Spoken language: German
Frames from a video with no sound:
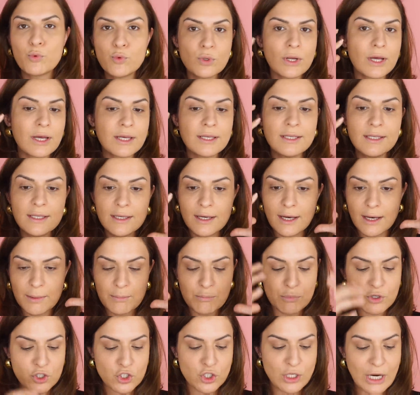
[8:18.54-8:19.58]
Puder hier
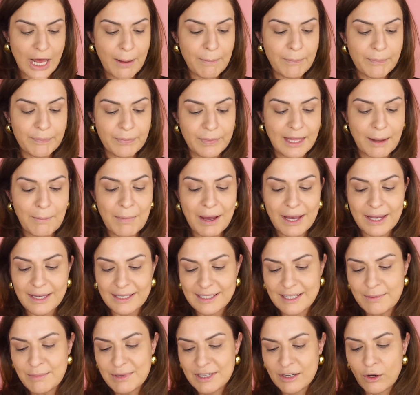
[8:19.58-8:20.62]
ein bisschen ab. Da mache ich
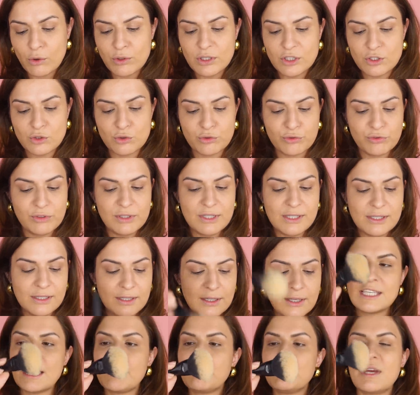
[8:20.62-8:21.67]
nämlich auch nicht so viel.
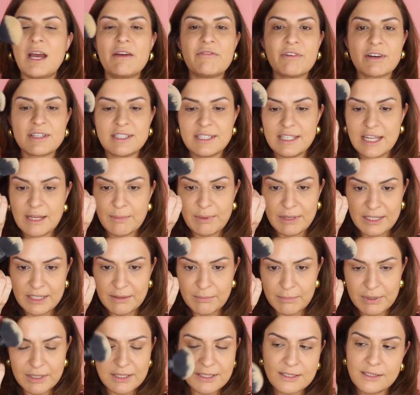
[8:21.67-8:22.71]
Ich habe hier einfach den
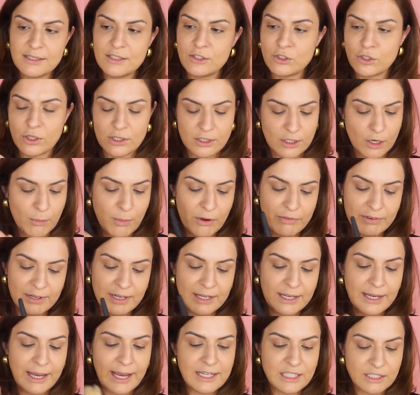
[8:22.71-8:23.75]
Ebelin-Pinsel. Die sollten auch mal
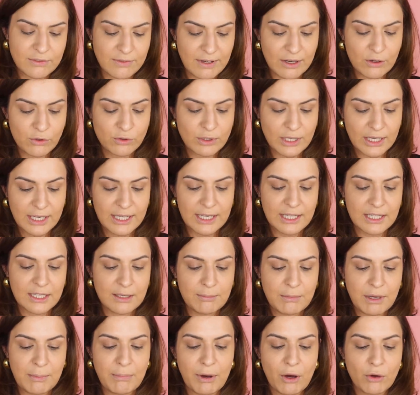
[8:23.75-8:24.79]
wieder gereinigt werden. Und da gehe ich
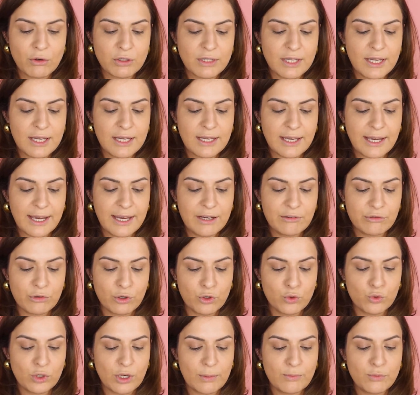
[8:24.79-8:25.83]
in meinen Pound Cake rein
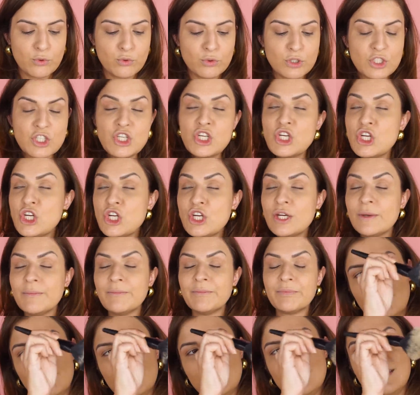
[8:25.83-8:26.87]
von Huda Beauty.
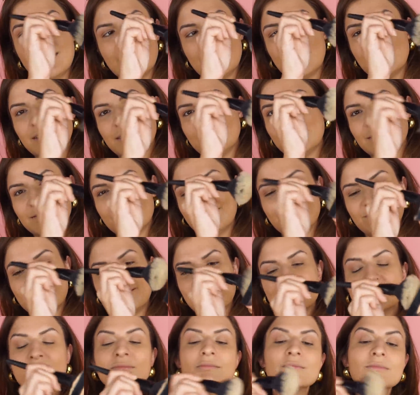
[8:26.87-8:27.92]
Wieder
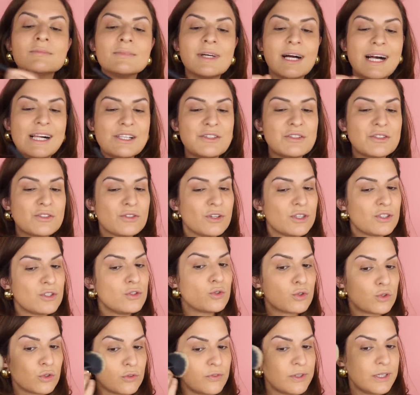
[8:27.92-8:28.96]
also es sollte
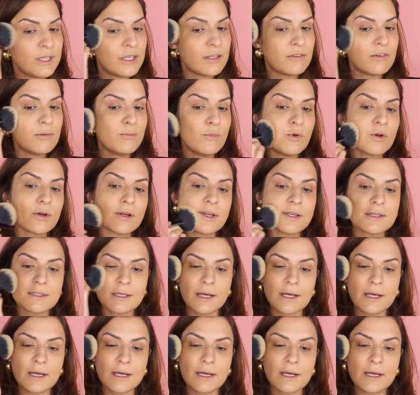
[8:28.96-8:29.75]
nur so wenig wie möglich